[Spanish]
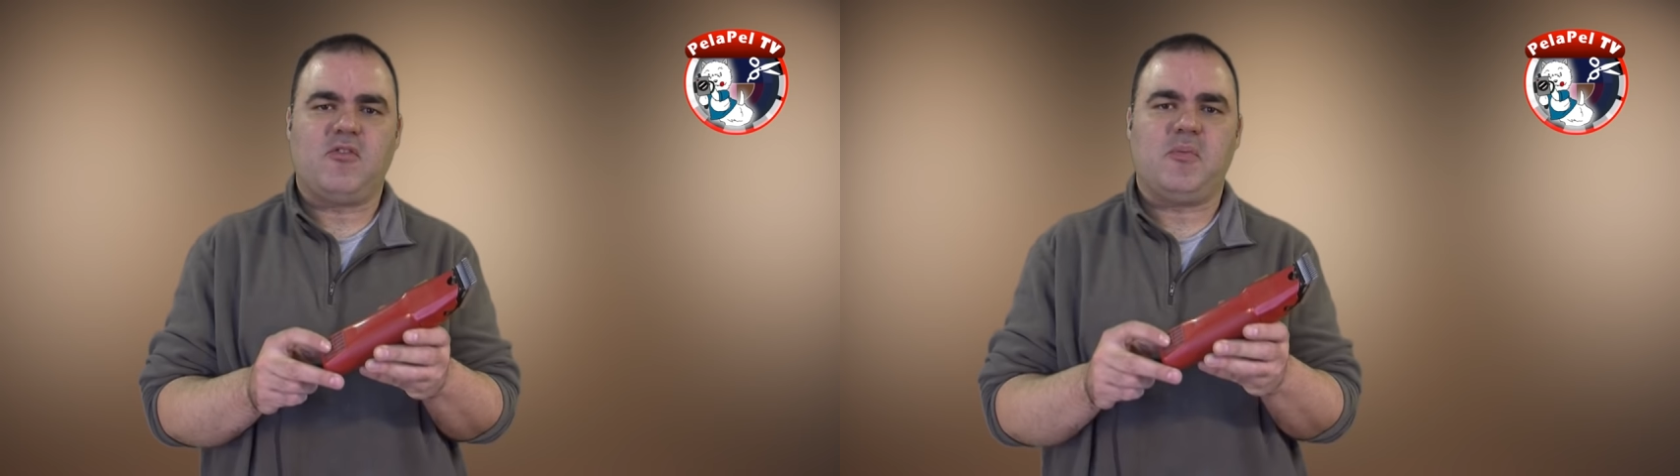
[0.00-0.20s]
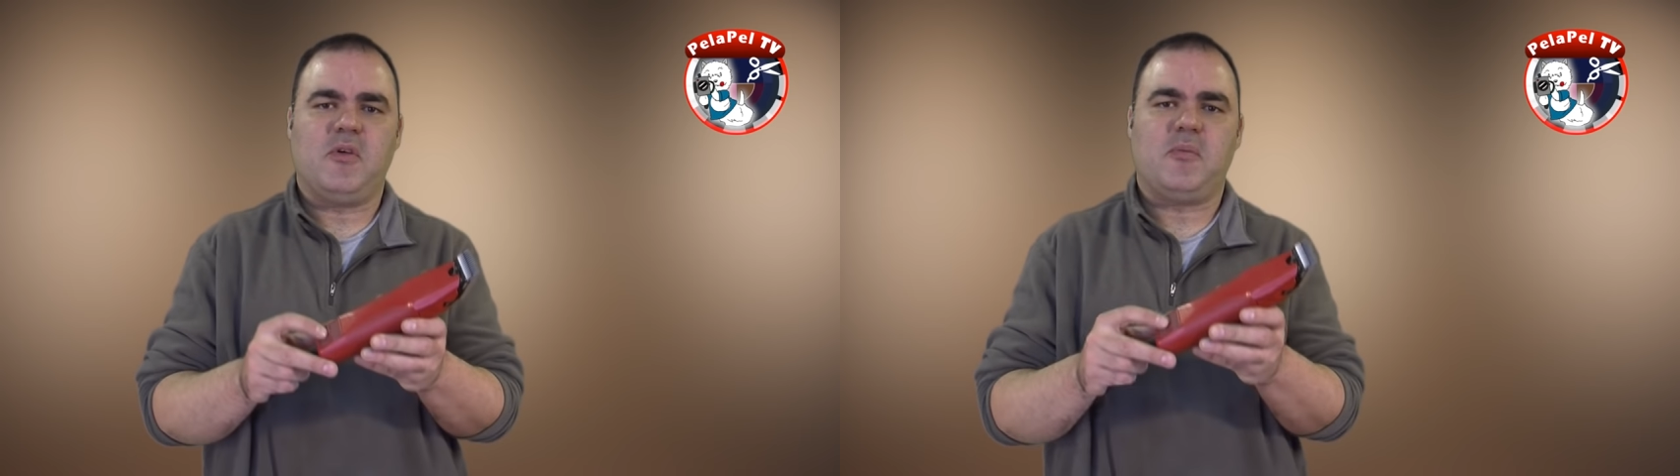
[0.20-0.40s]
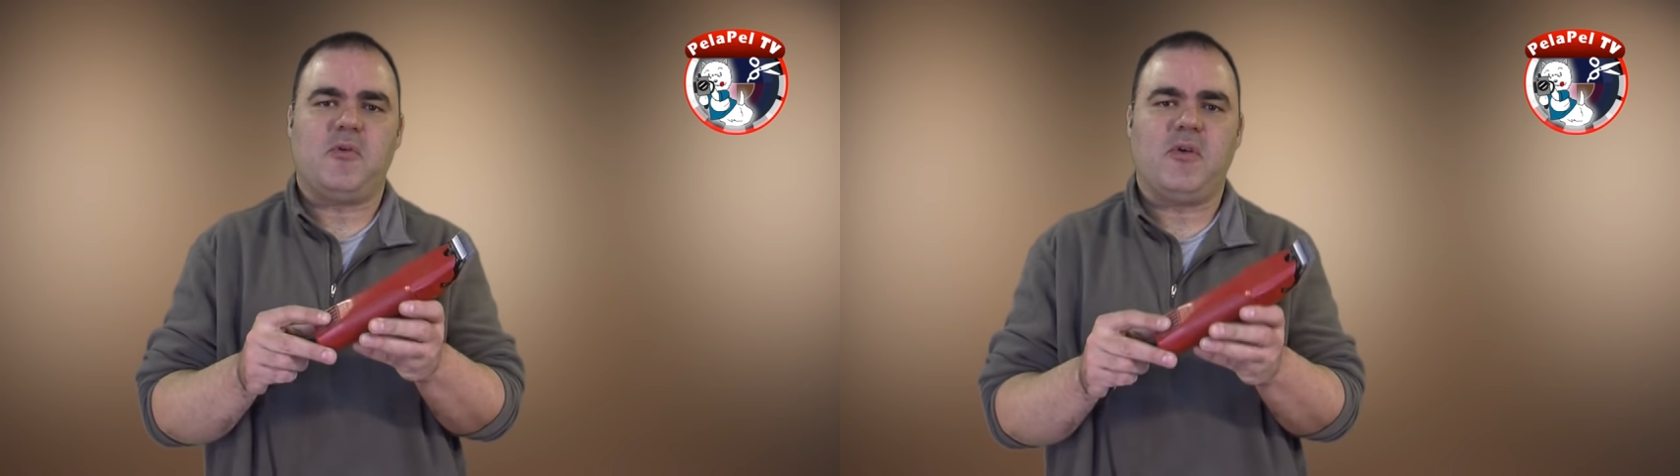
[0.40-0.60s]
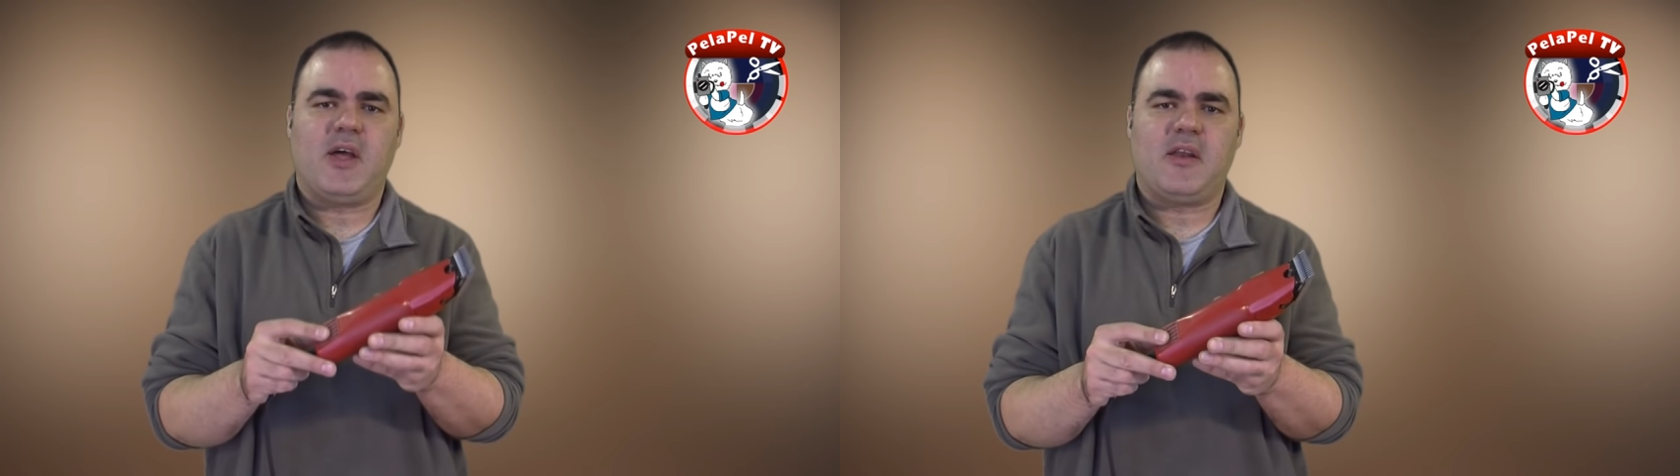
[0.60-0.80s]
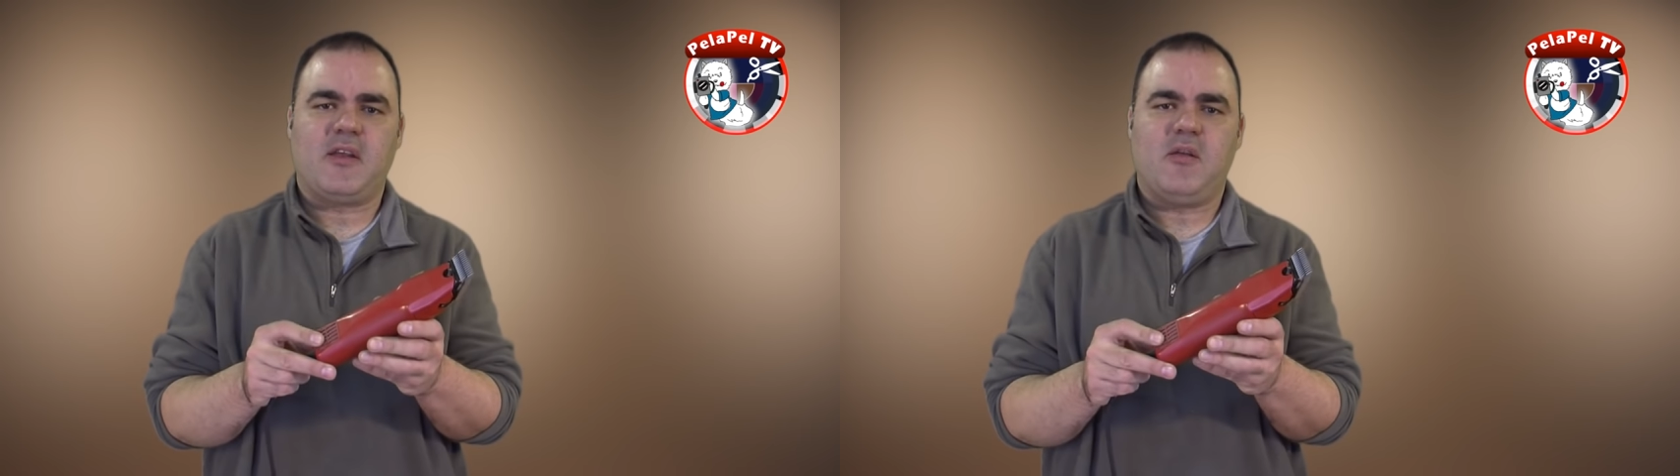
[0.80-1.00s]
nos puede
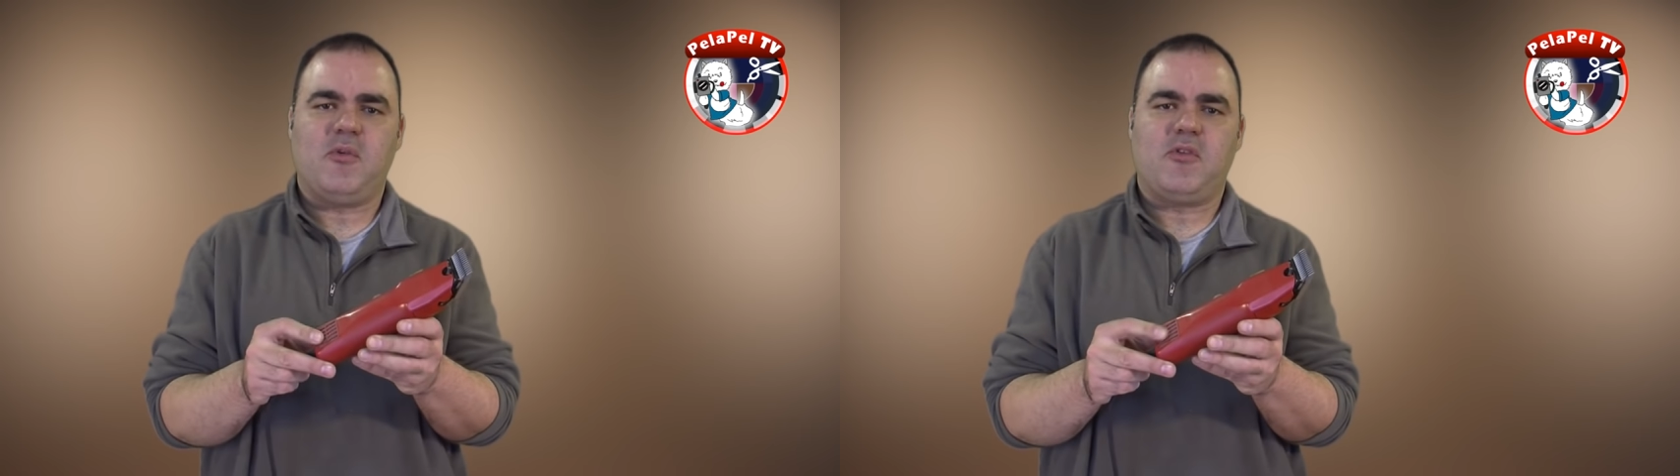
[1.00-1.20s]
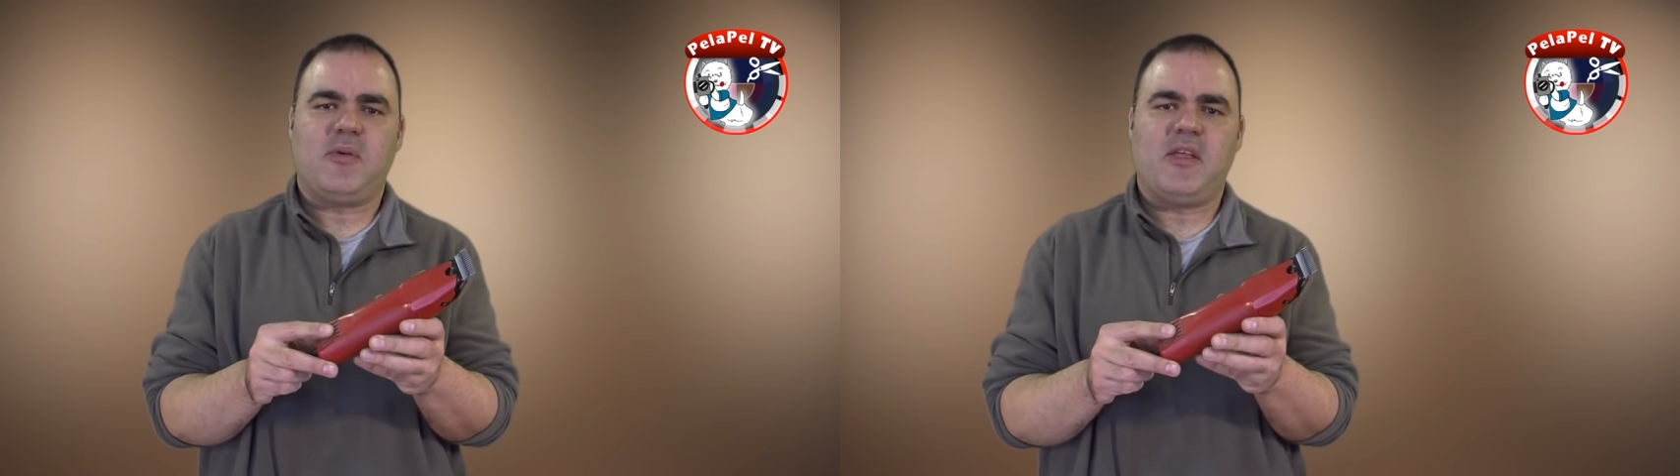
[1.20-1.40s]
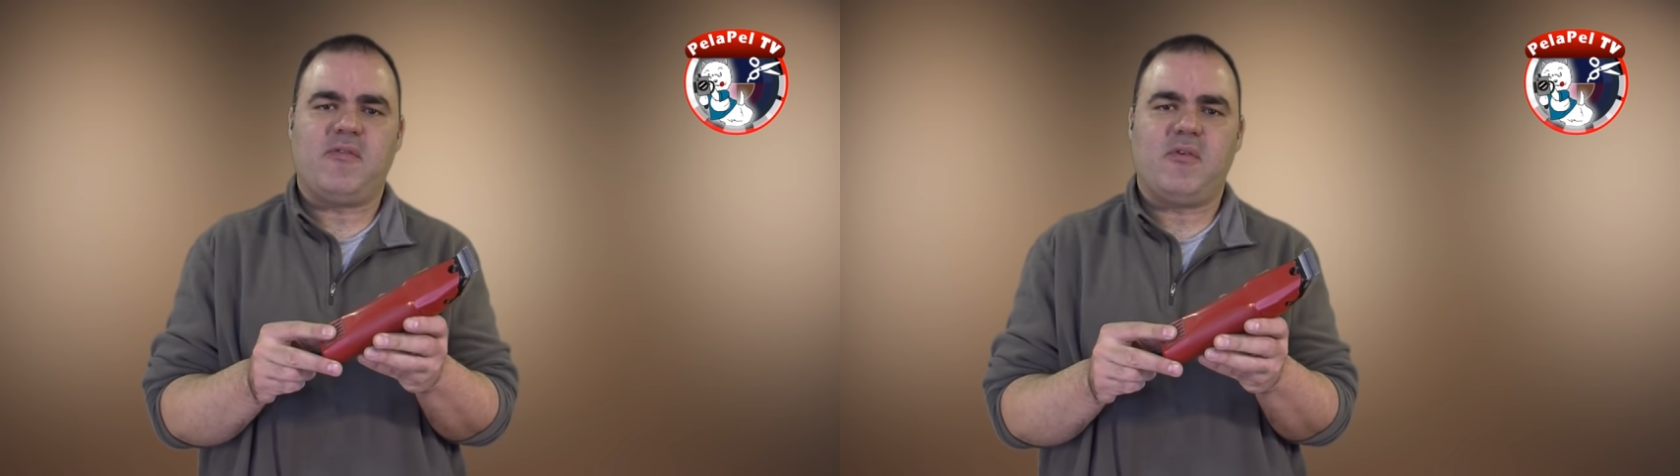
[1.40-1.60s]
provocar que el motor haya